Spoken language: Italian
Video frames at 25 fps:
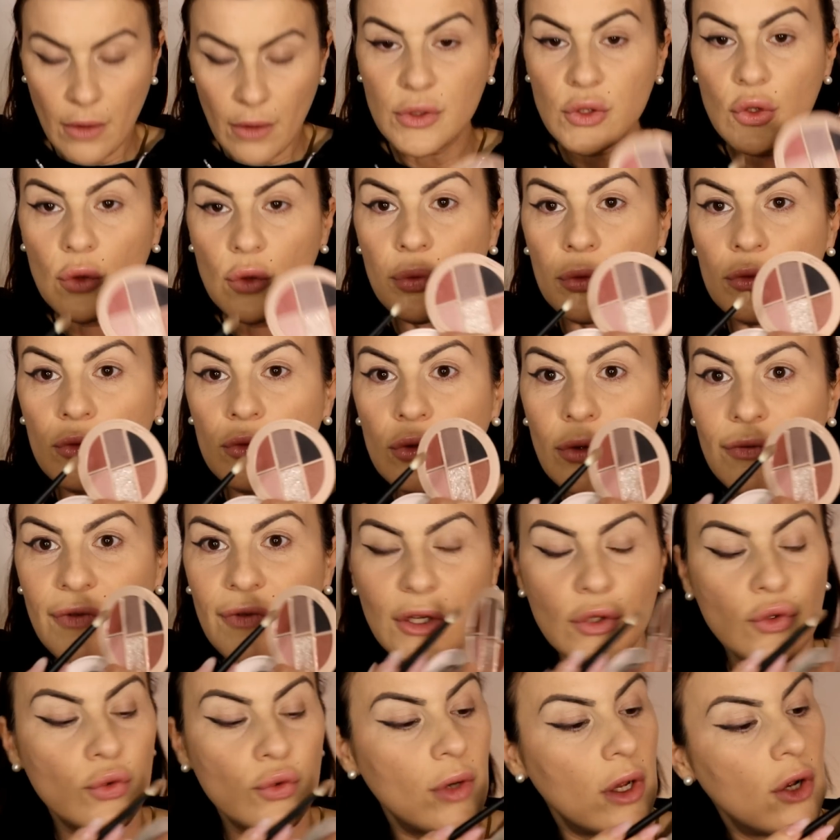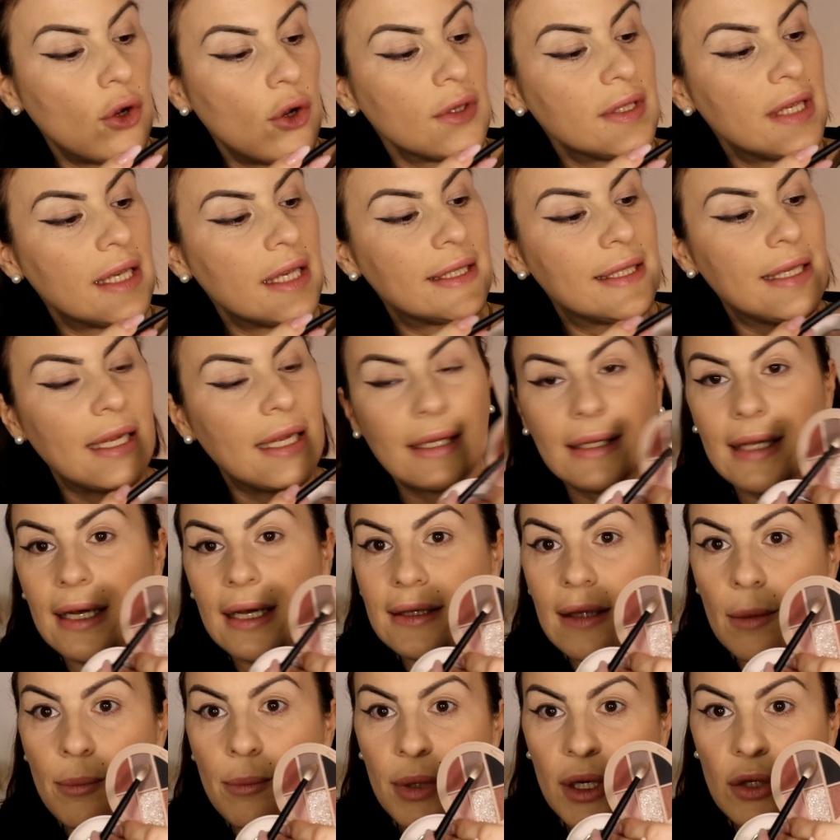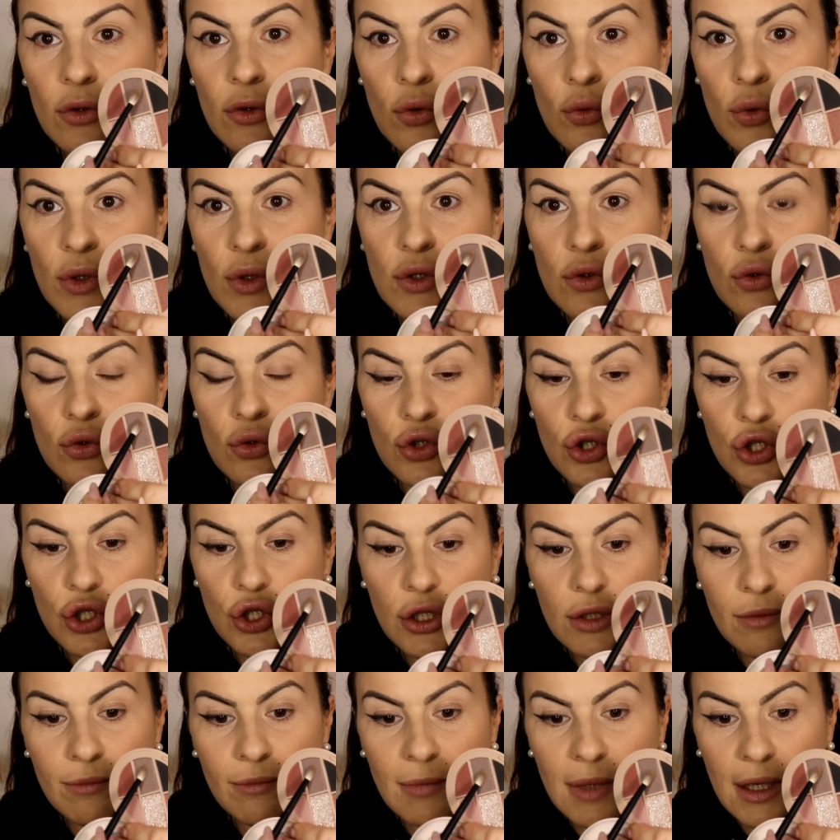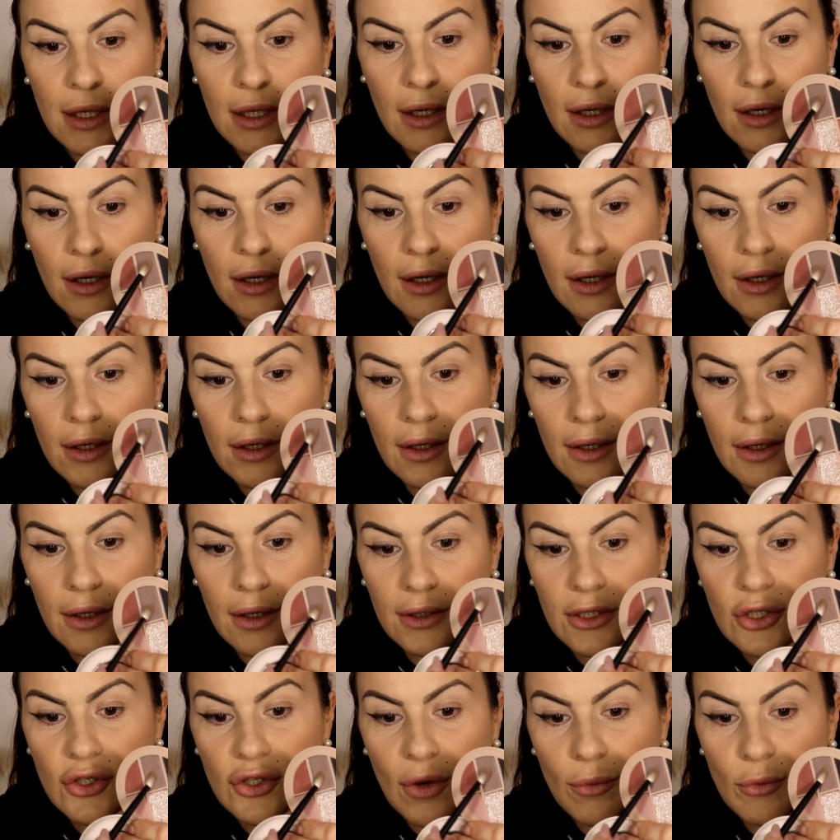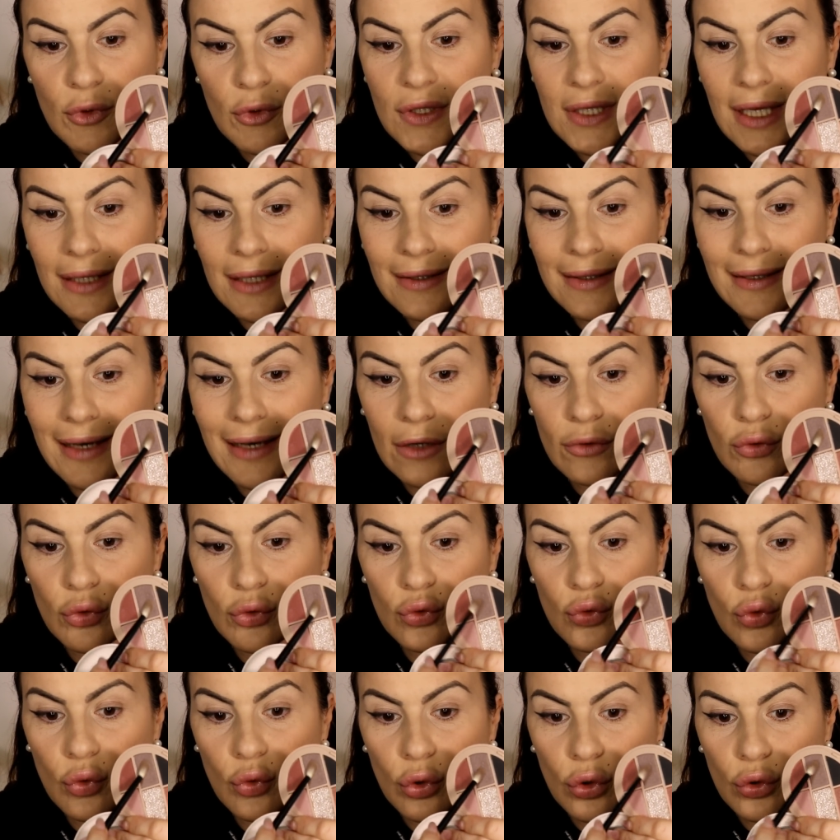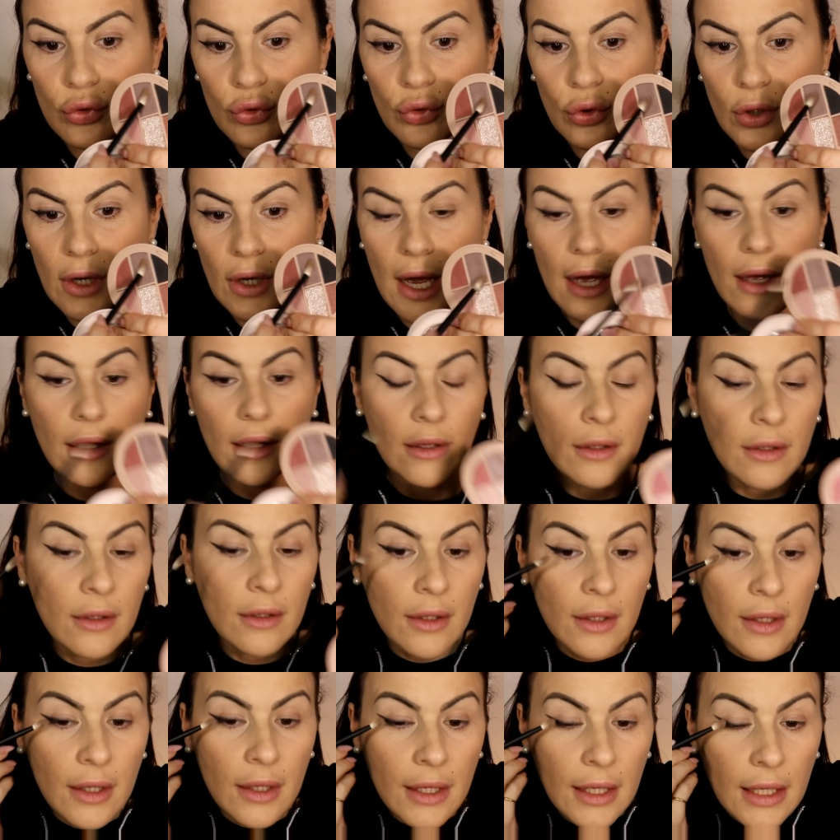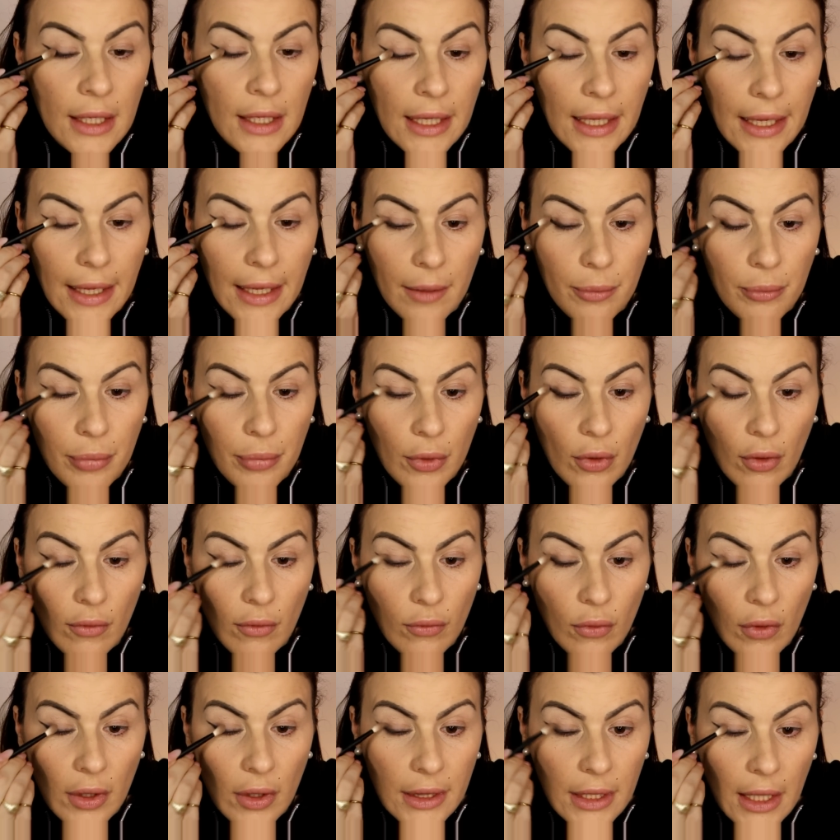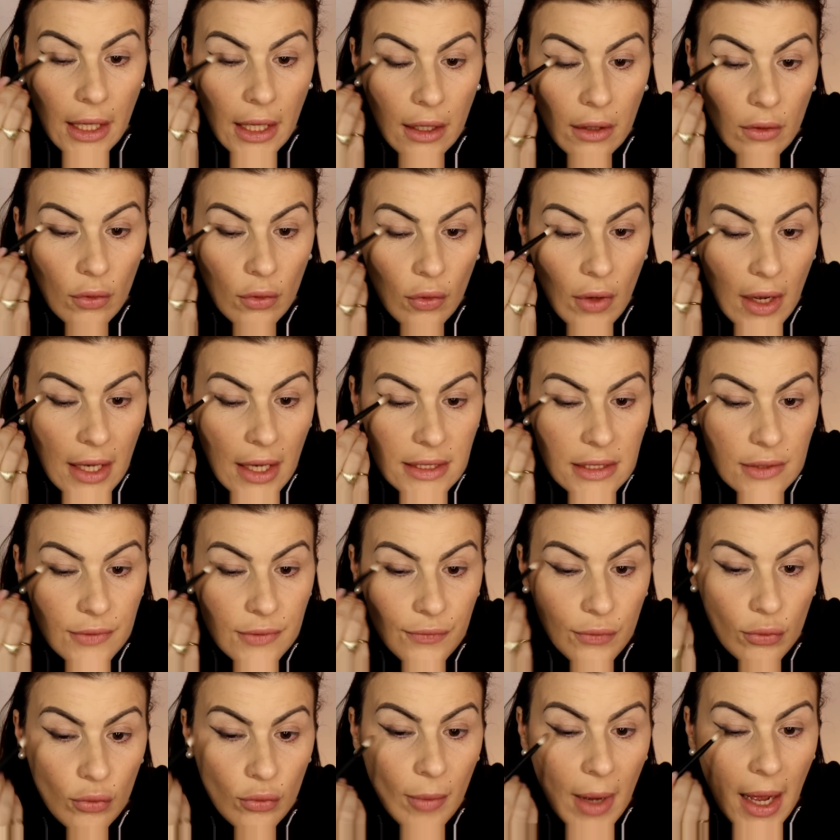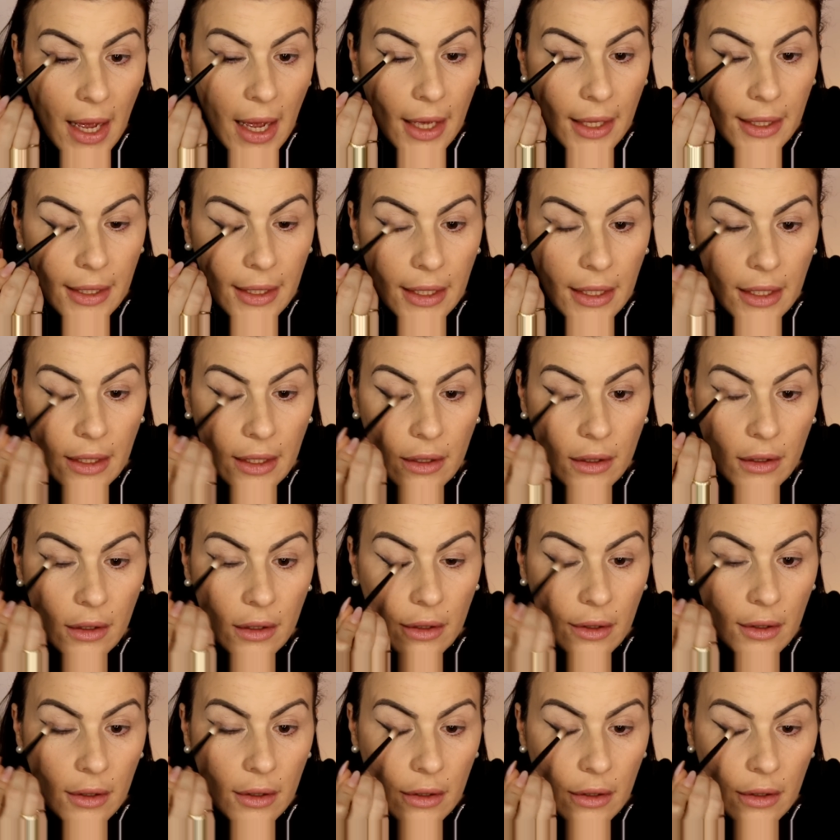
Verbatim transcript: questo punto faccio una cosa azzardata, prendo questo shimmer eh, diciamo satinato tortora e provo ad andarlo a sfumare